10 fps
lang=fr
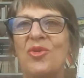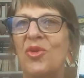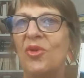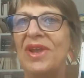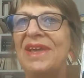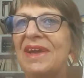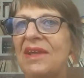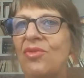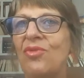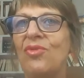dans
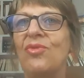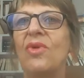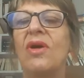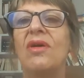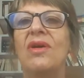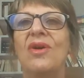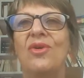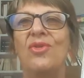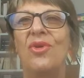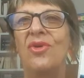l'écriture,
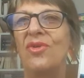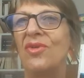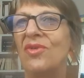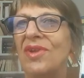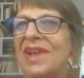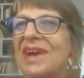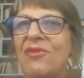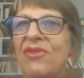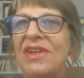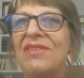dans les
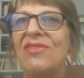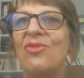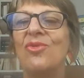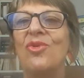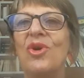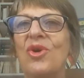réflexions,